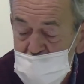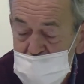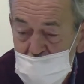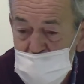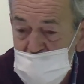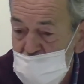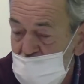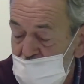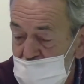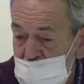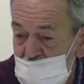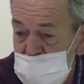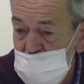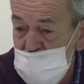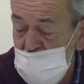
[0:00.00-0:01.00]
Vamos, y en
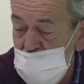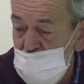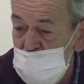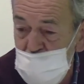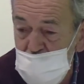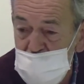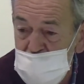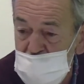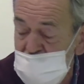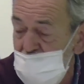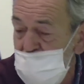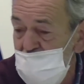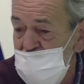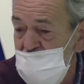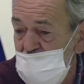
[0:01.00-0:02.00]
general, pues todos los pueblos. Está
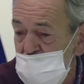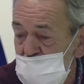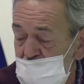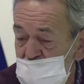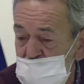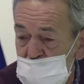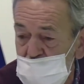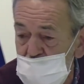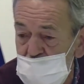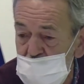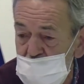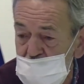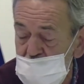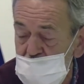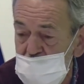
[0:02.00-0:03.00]
Maya, con el
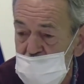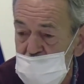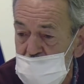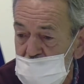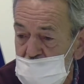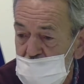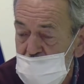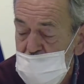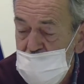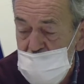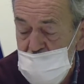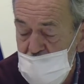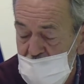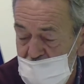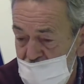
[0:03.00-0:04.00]
escudo de,
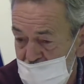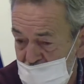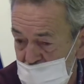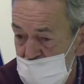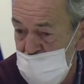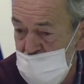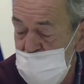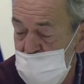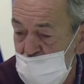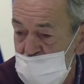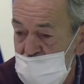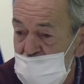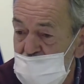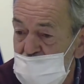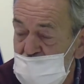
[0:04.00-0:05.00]
ganaderos
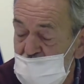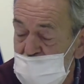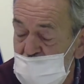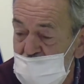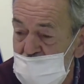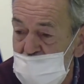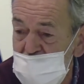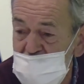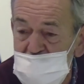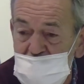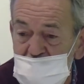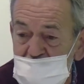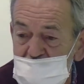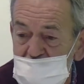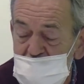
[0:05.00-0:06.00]
importantes en la época de
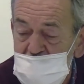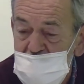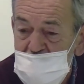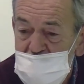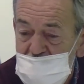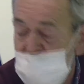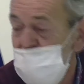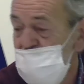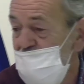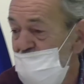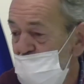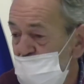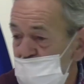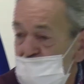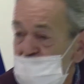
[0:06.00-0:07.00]
la Tenemos La
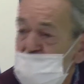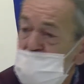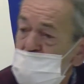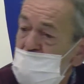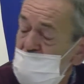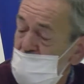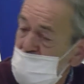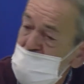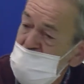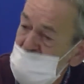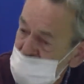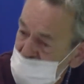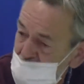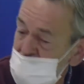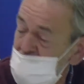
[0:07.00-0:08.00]
Laguna, y un cerro que está
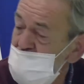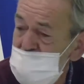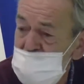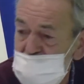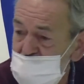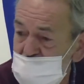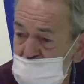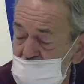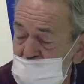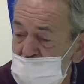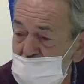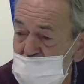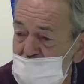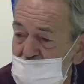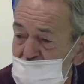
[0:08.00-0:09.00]
también digno
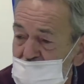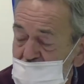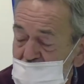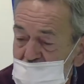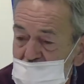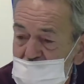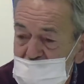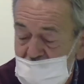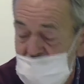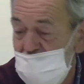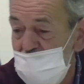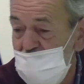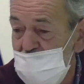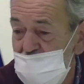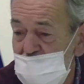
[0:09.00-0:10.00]
de ver.
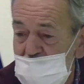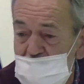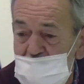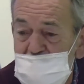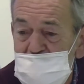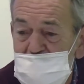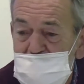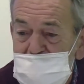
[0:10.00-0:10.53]
Santa Cecilia.